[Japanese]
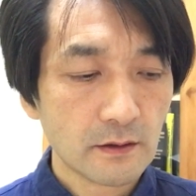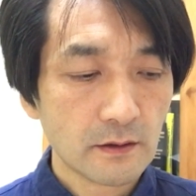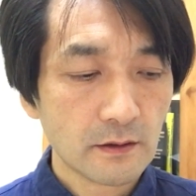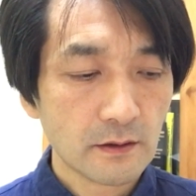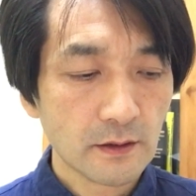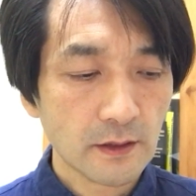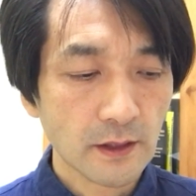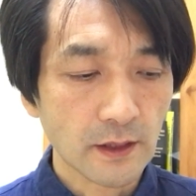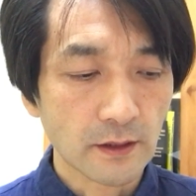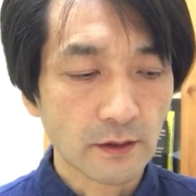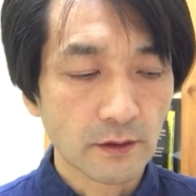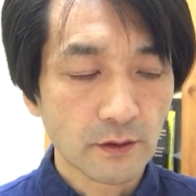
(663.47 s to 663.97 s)

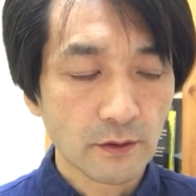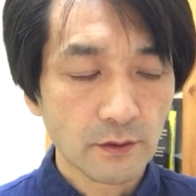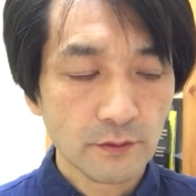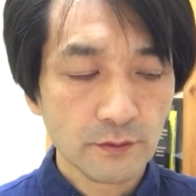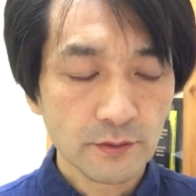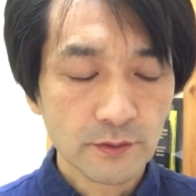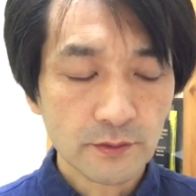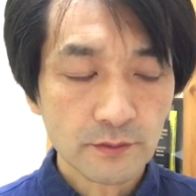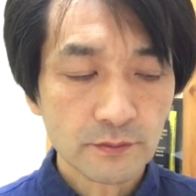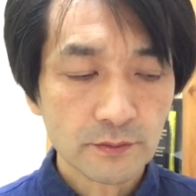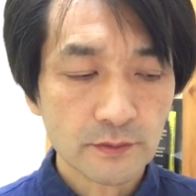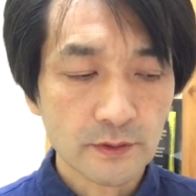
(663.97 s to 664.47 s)
で
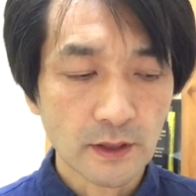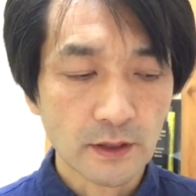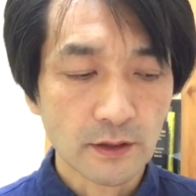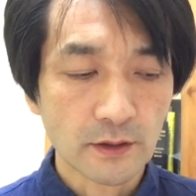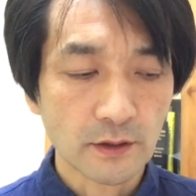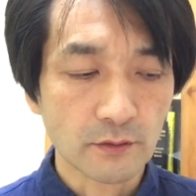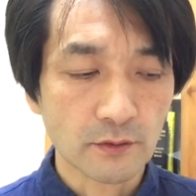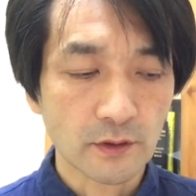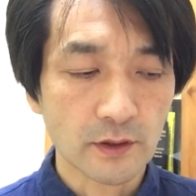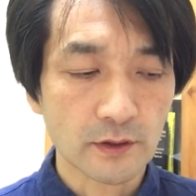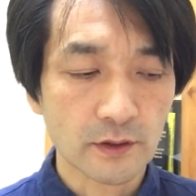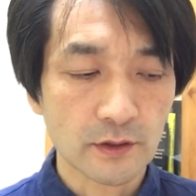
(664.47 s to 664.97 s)
夫婦だ
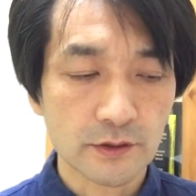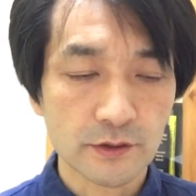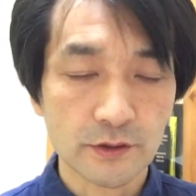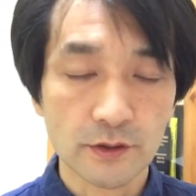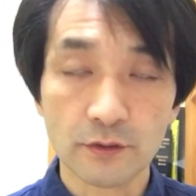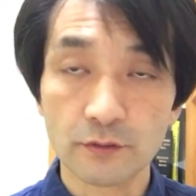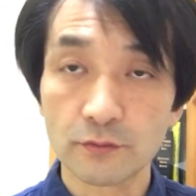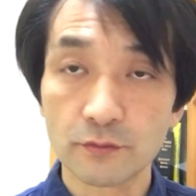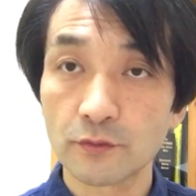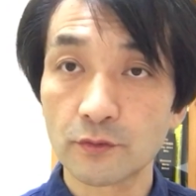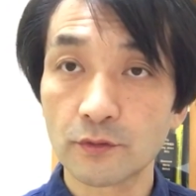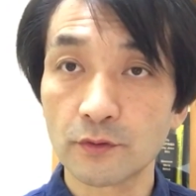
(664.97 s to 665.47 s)
けの話し
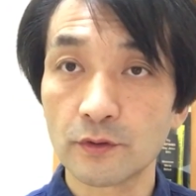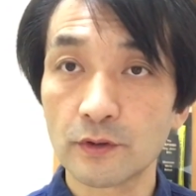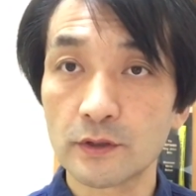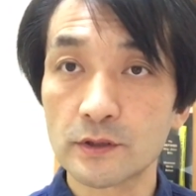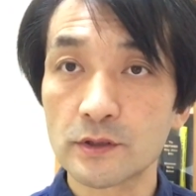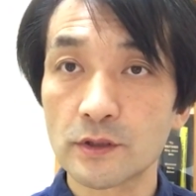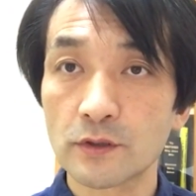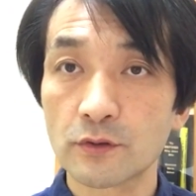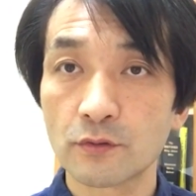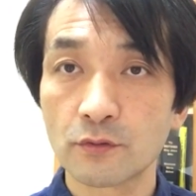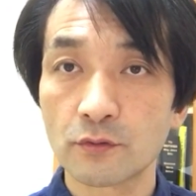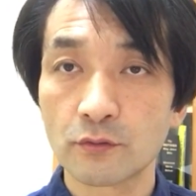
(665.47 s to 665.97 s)
合いの時には
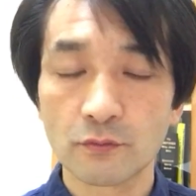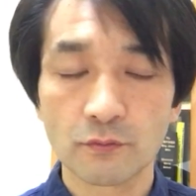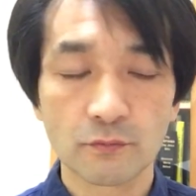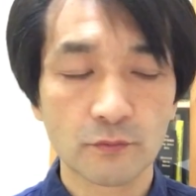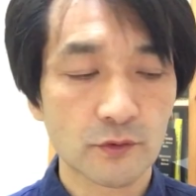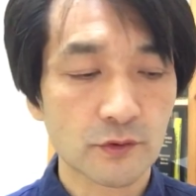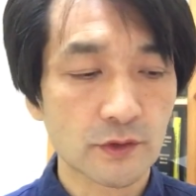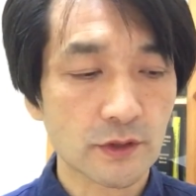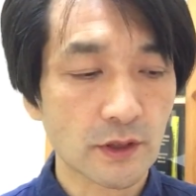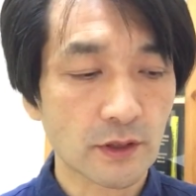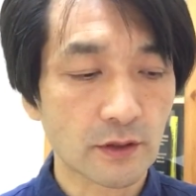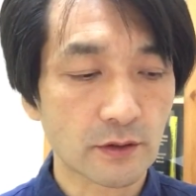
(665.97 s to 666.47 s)
先ほど
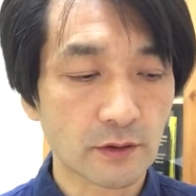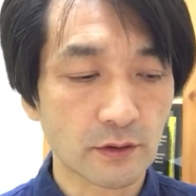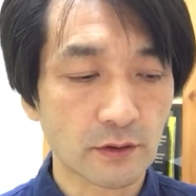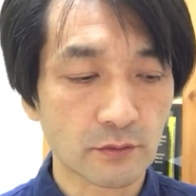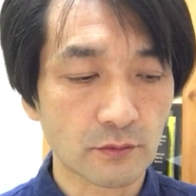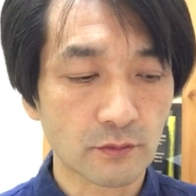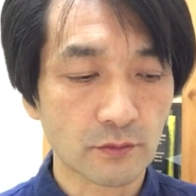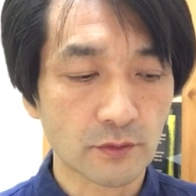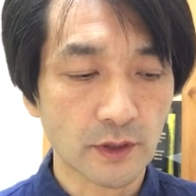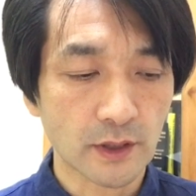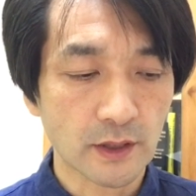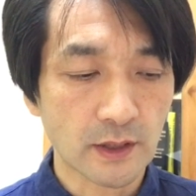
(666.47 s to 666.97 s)
申し上げた
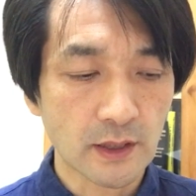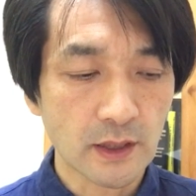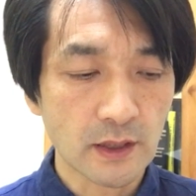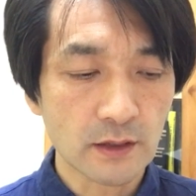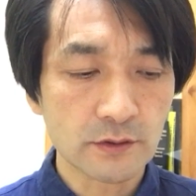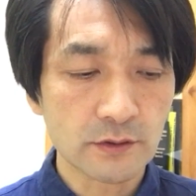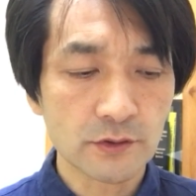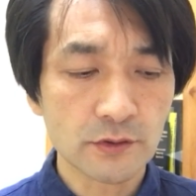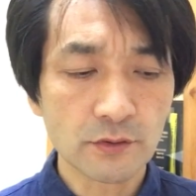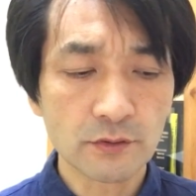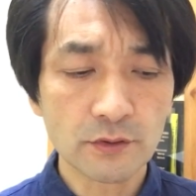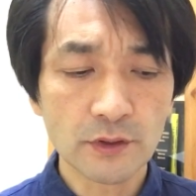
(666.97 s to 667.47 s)
通り、
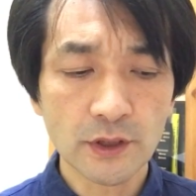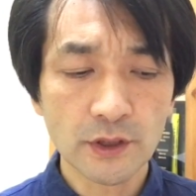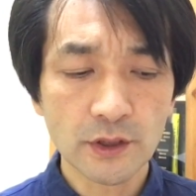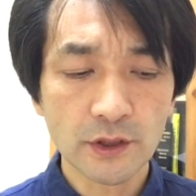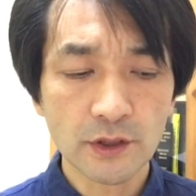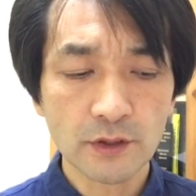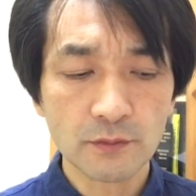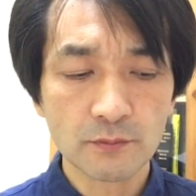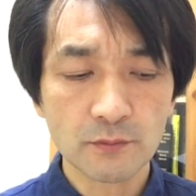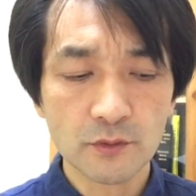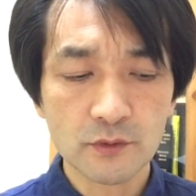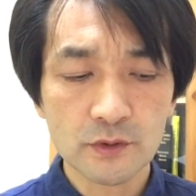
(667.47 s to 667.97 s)
感情的
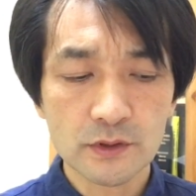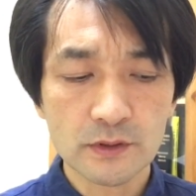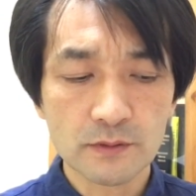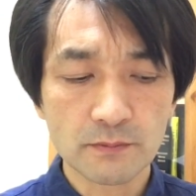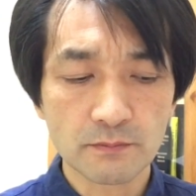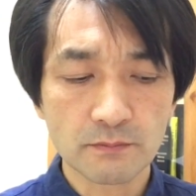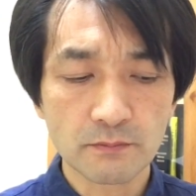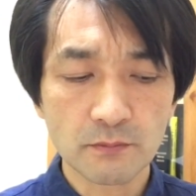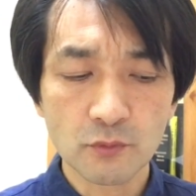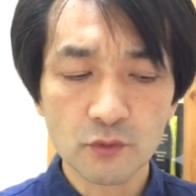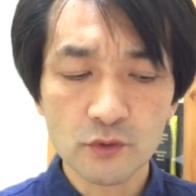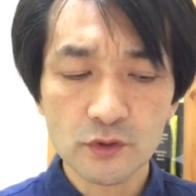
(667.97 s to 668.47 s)
に も
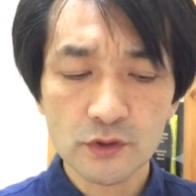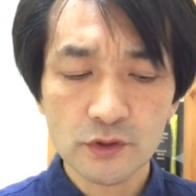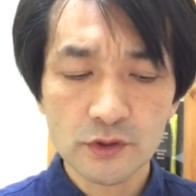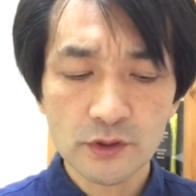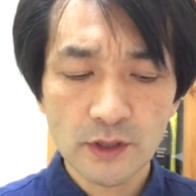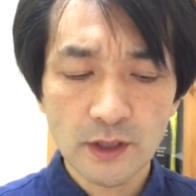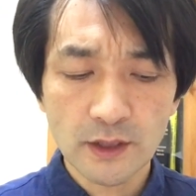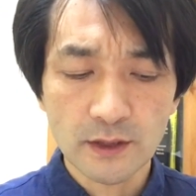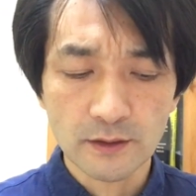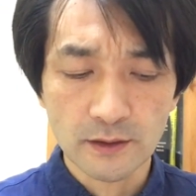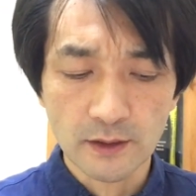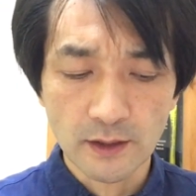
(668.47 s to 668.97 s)

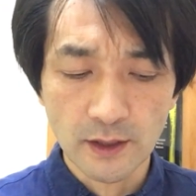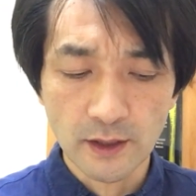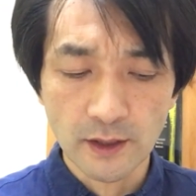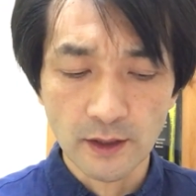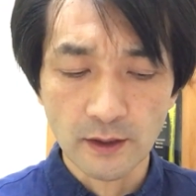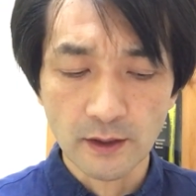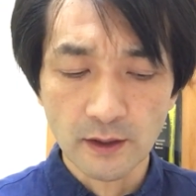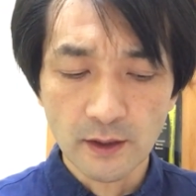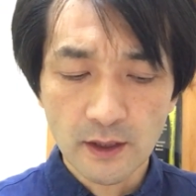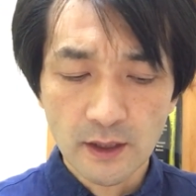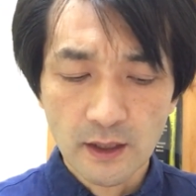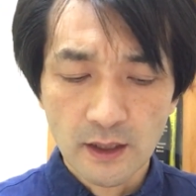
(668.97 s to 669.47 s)
つれ
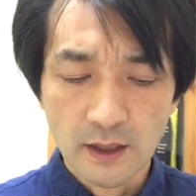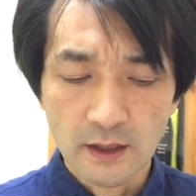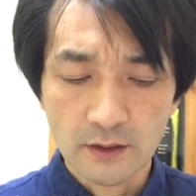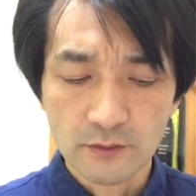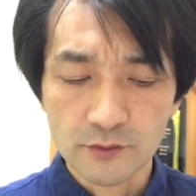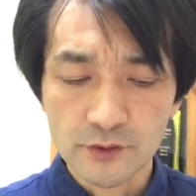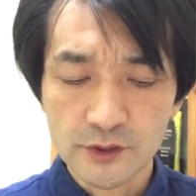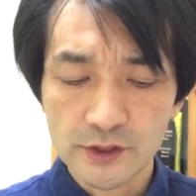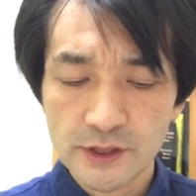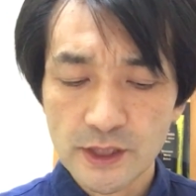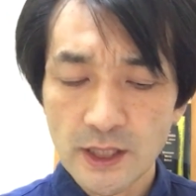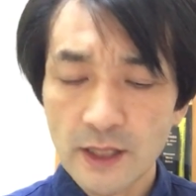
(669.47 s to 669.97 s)
て
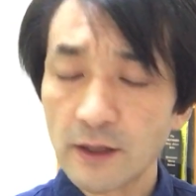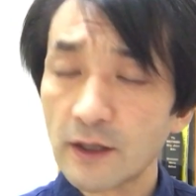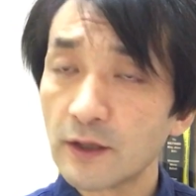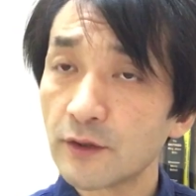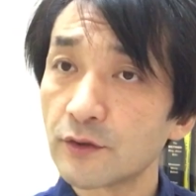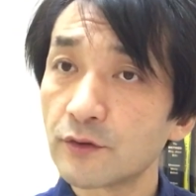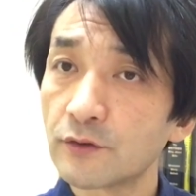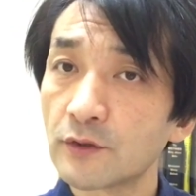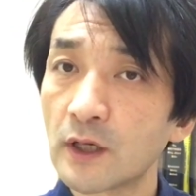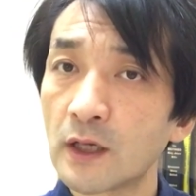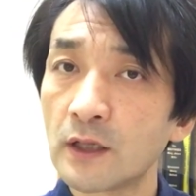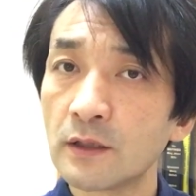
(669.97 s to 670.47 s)
視点が
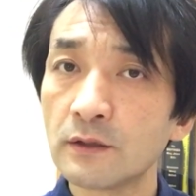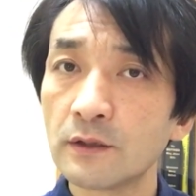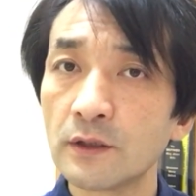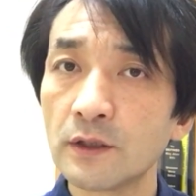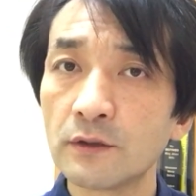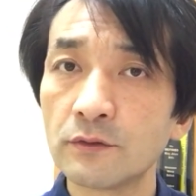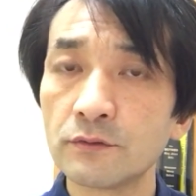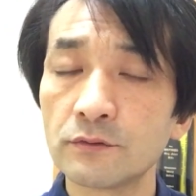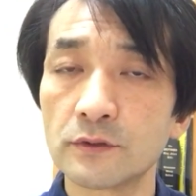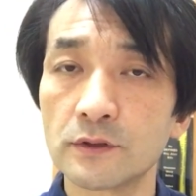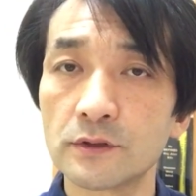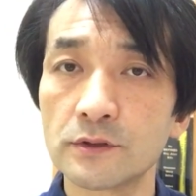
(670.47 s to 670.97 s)
歪ん
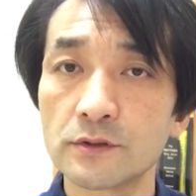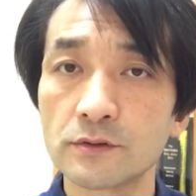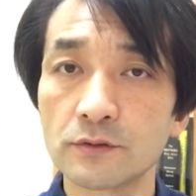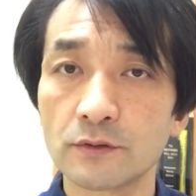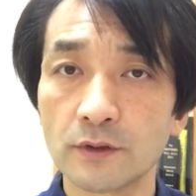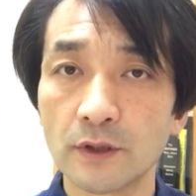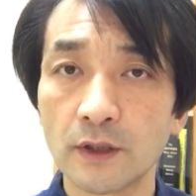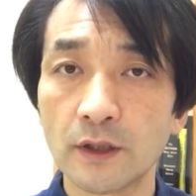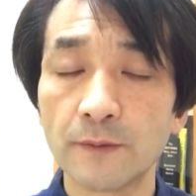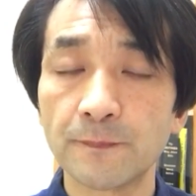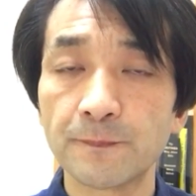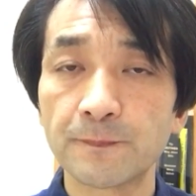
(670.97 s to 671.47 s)
でるんですよ
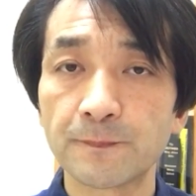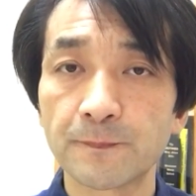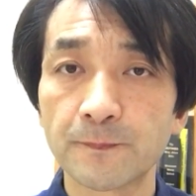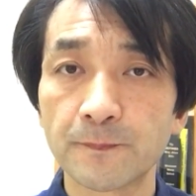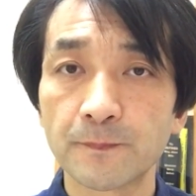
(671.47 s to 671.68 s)
ね。